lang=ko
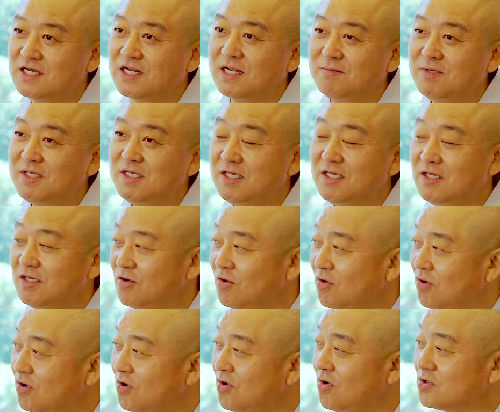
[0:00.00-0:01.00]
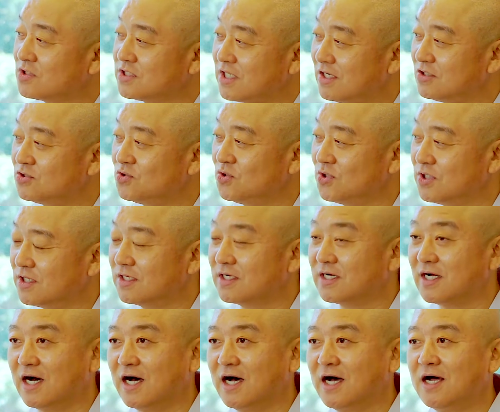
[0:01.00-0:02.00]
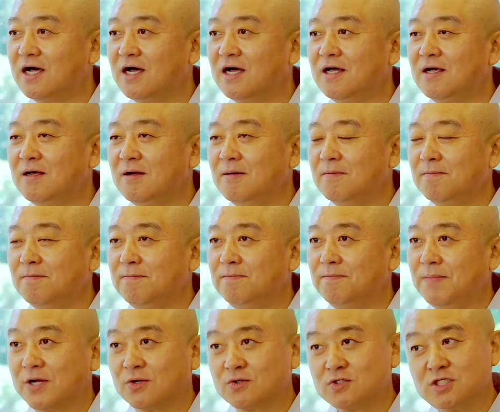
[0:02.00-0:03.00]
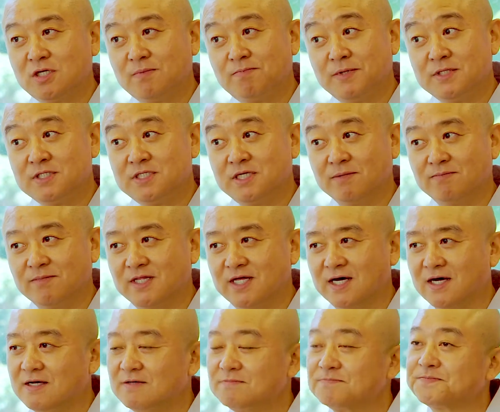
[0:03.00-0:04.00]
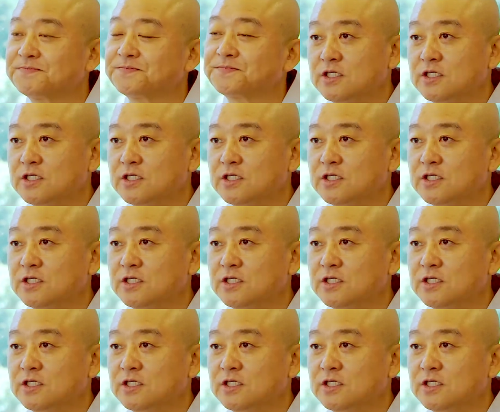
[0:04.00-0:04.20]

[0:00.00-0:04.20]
사람이 홀로 살 수 있는가? 바로 첫 번째입니다.